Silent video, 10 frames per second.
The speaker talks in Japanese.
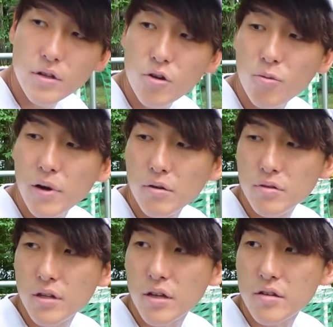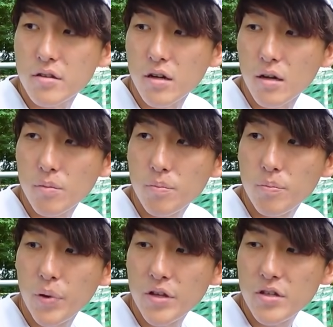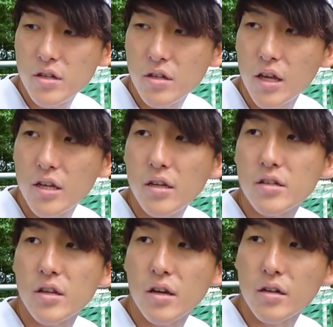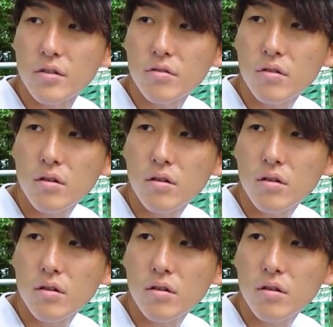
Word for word: でよばん打てたやつらがベンチ入りできない世界だぞ。